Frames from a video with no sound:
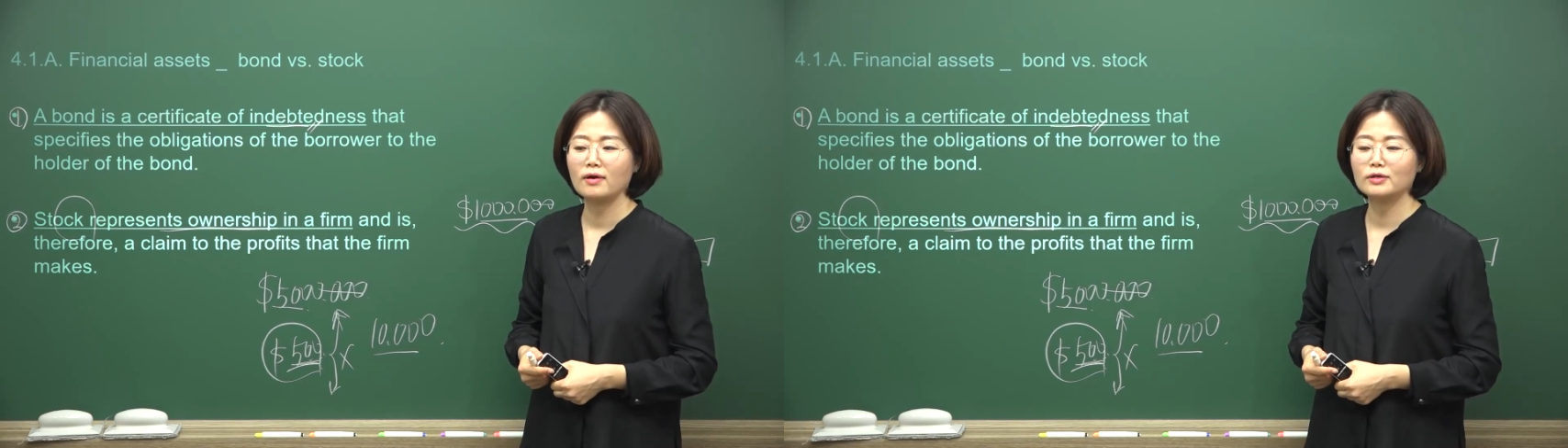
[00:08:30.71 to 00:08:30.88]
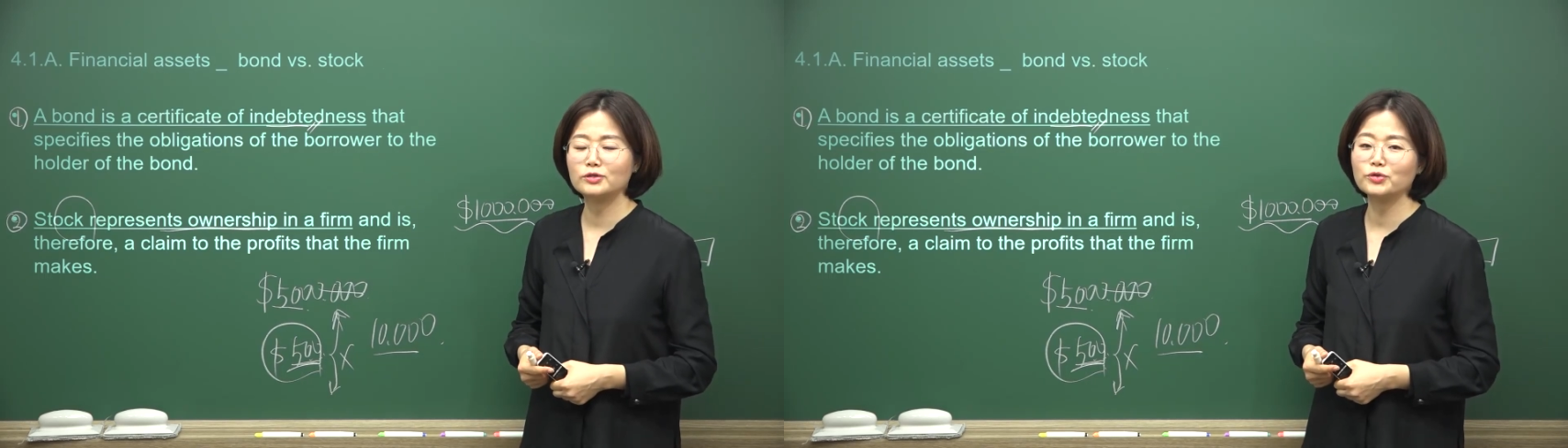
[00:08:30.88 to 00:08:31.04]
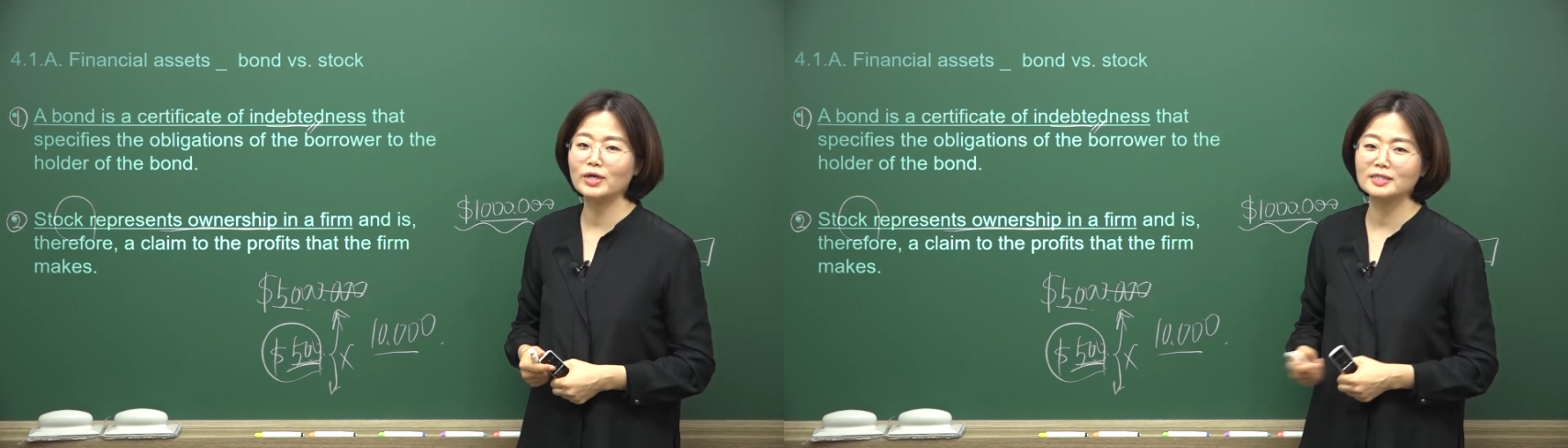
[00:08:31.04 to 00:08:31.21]

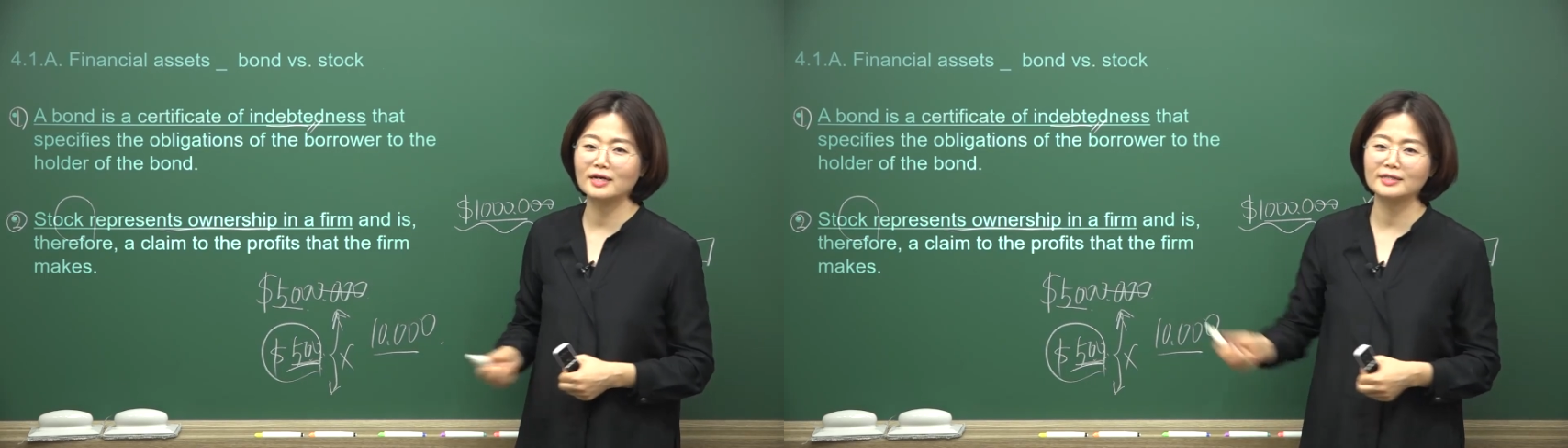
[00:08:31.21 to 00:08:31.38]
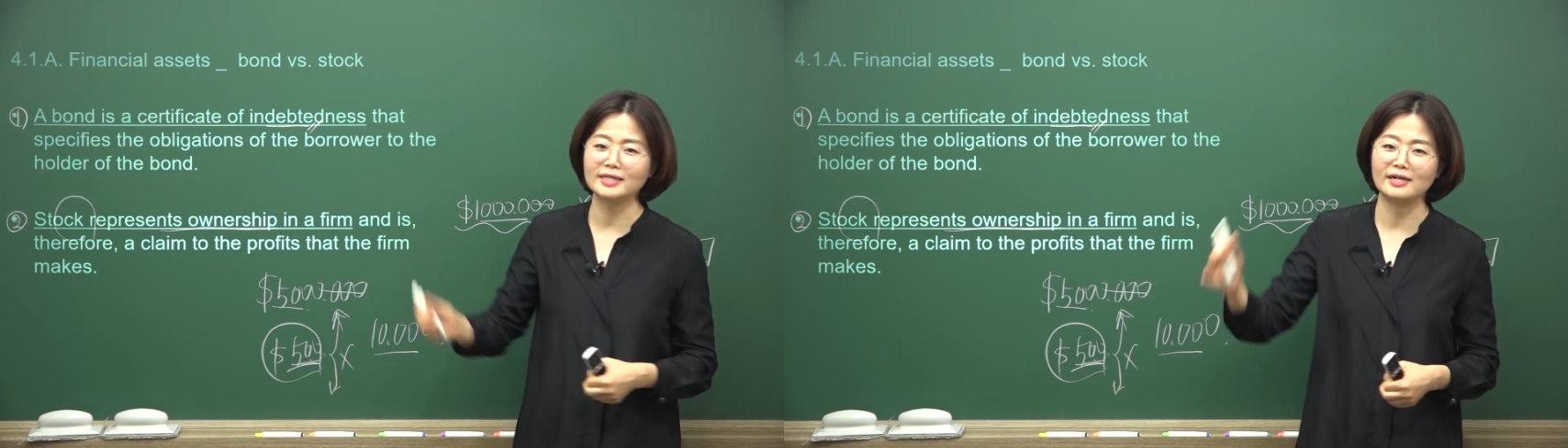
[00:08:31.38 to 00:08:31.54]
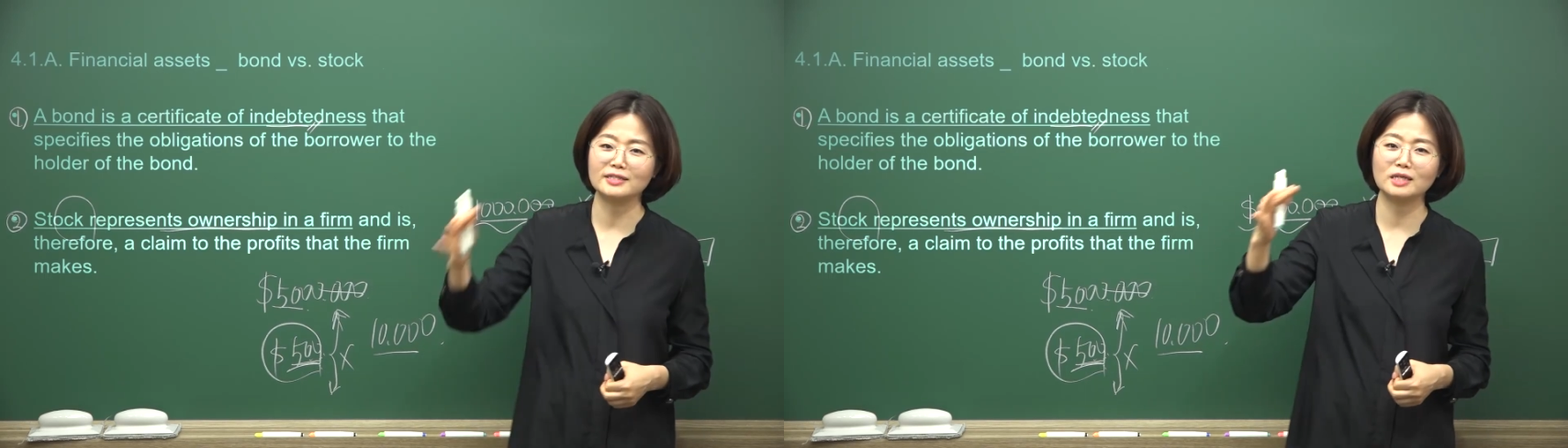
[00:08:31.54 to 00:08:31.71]
그 회사가
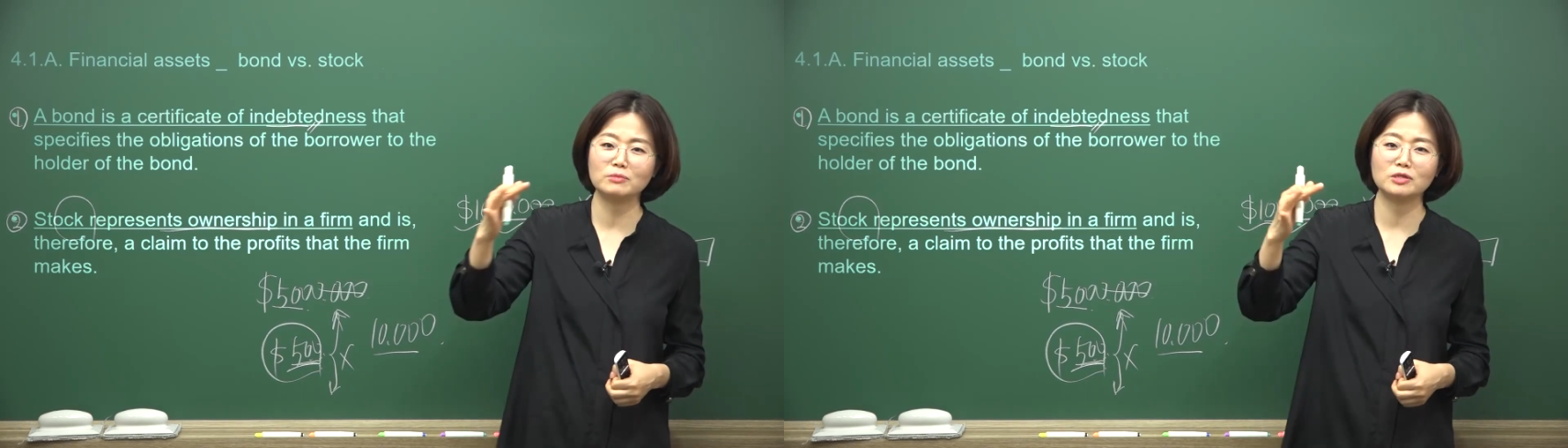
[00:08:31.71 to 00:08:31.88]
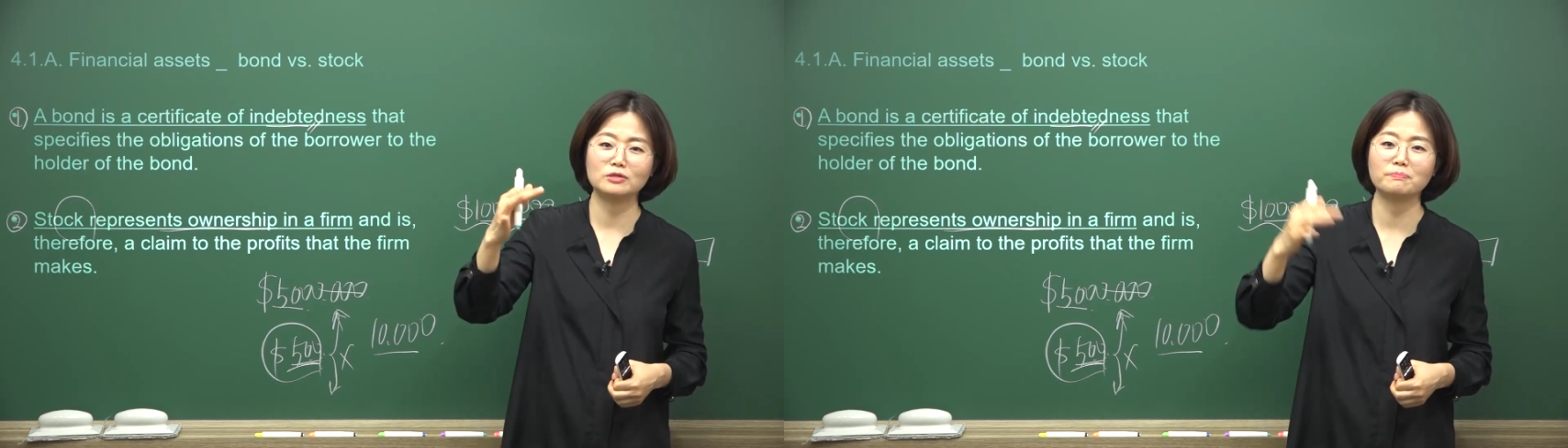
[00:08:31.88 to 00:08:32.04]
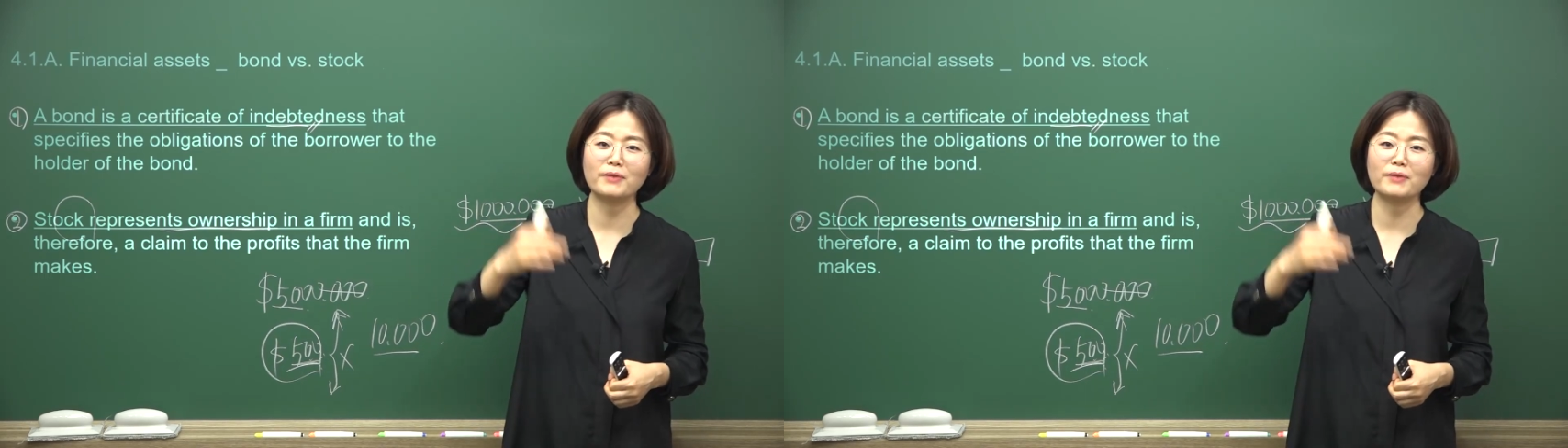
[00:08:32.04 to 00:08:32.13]
잘 되면 그